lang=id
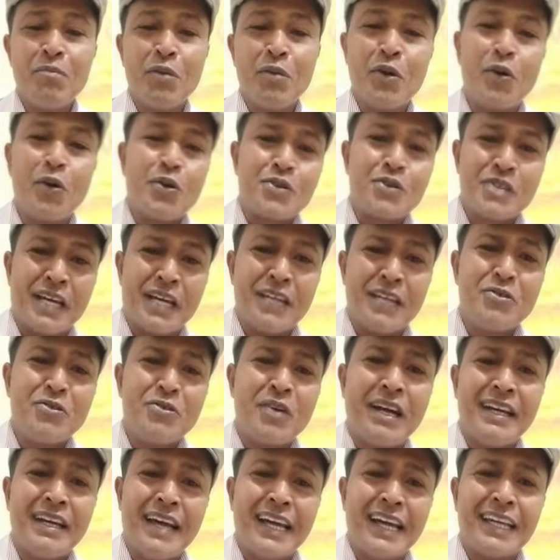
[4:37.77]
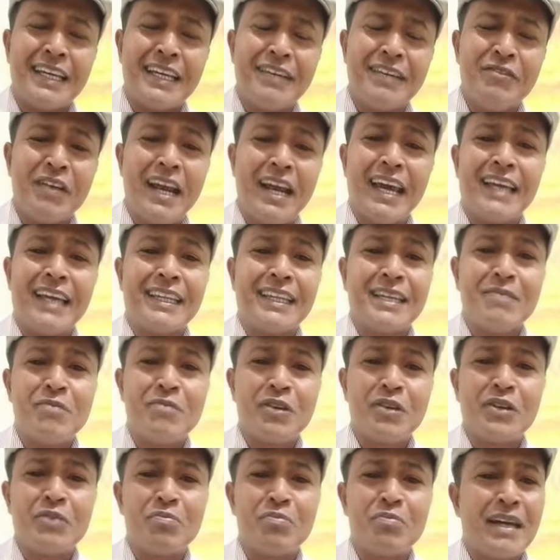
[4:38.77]
Bro, saya juga dari wilayah
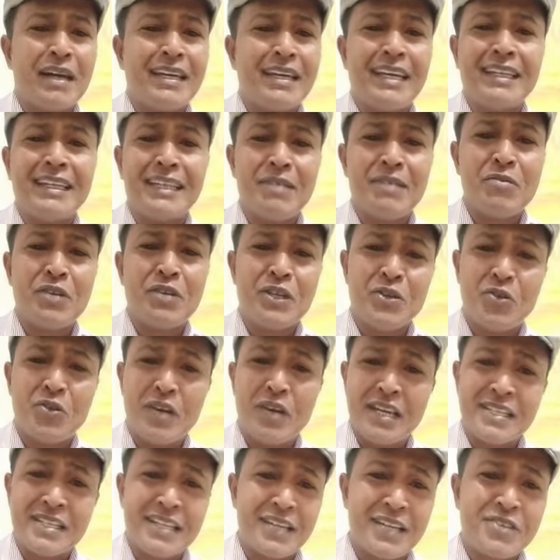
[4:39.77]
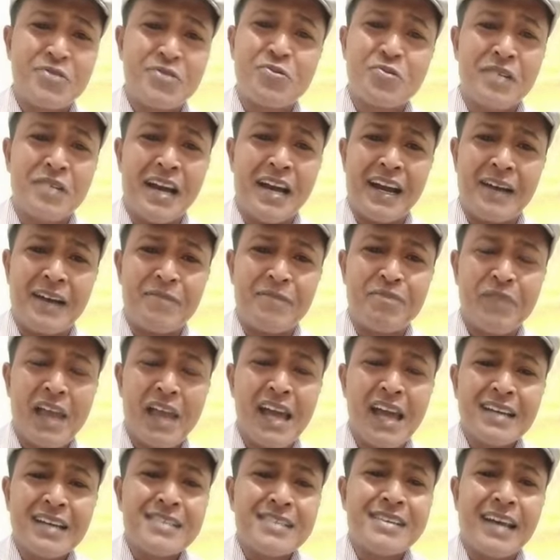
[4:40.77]
timur, bagian timur di Indonesia juga.
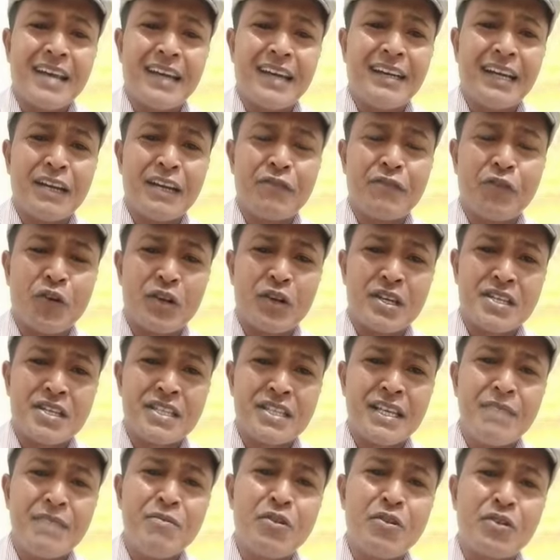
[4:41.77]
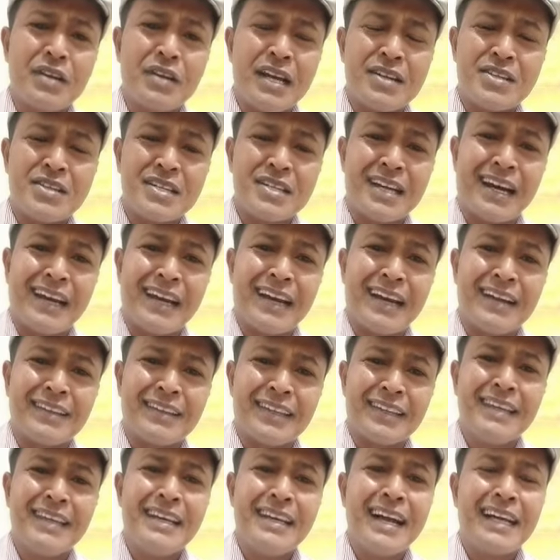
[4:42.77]
Saya dari Flores Timur dan sekarang
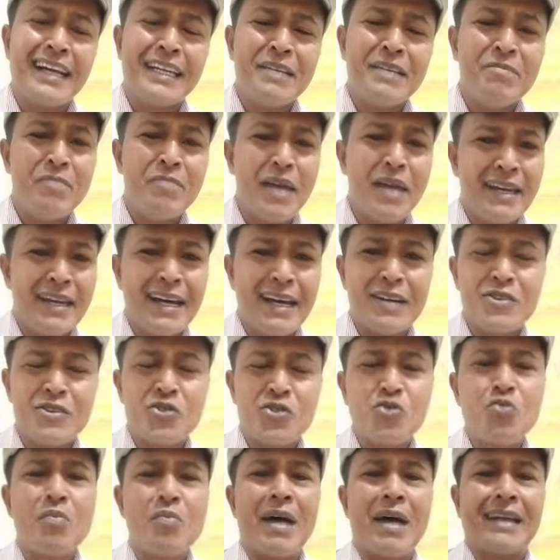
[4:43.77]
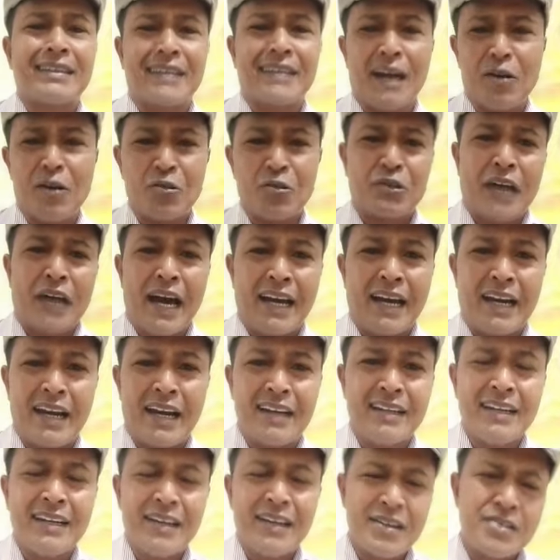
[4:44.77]
tinggal di Medan, Sumatera Utara.
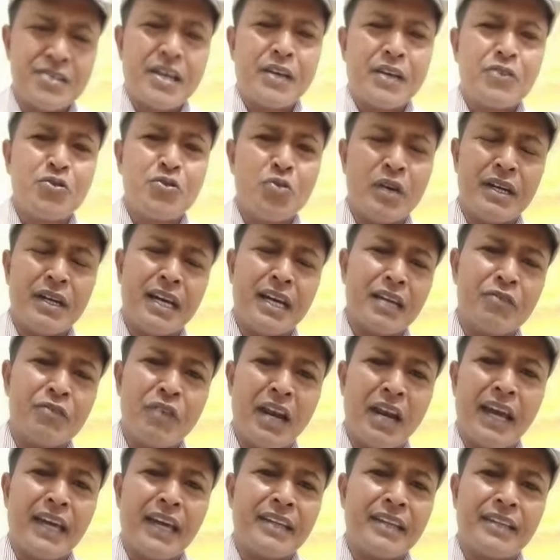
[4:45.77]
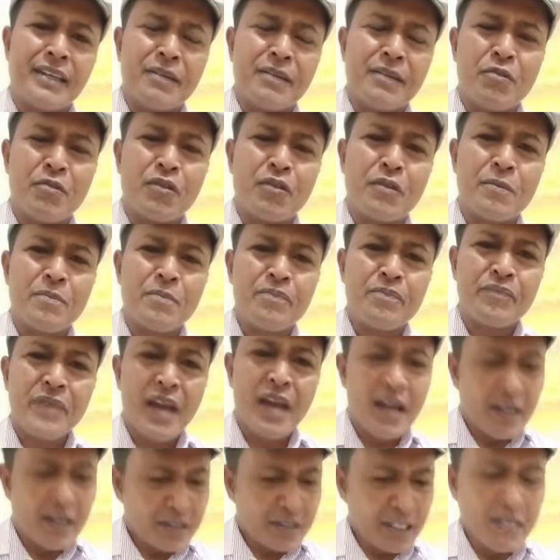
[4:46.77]
Saya juga dari wilayah timur.
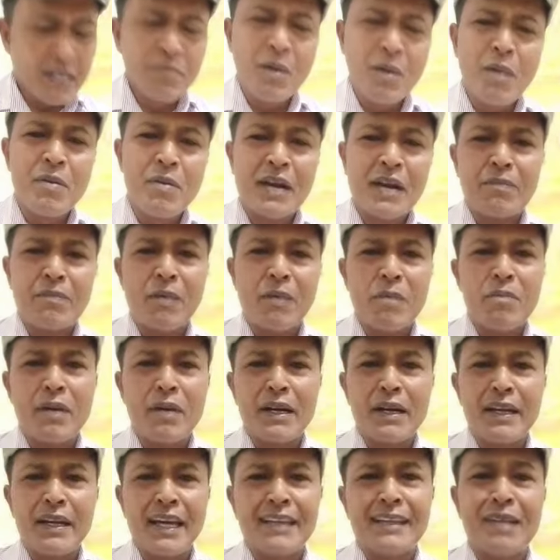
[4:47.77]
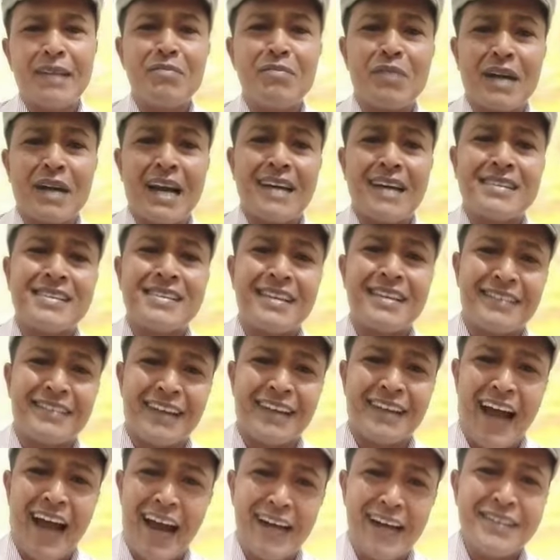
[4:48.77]
Jadi beberapa pendeta merasa
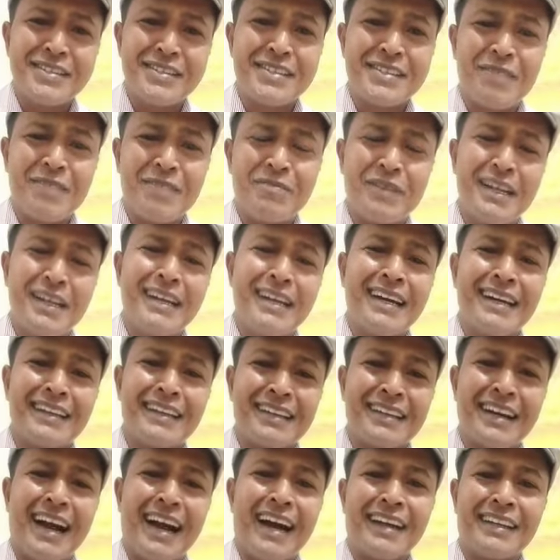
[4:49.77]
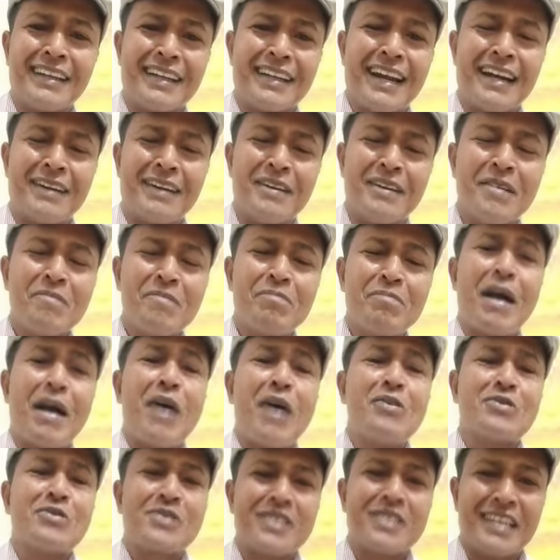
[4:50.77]
terancam dengan kehadiran
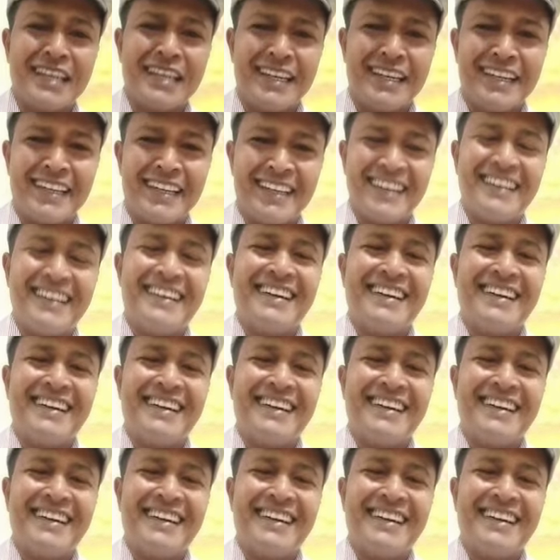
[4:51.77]
paus ini.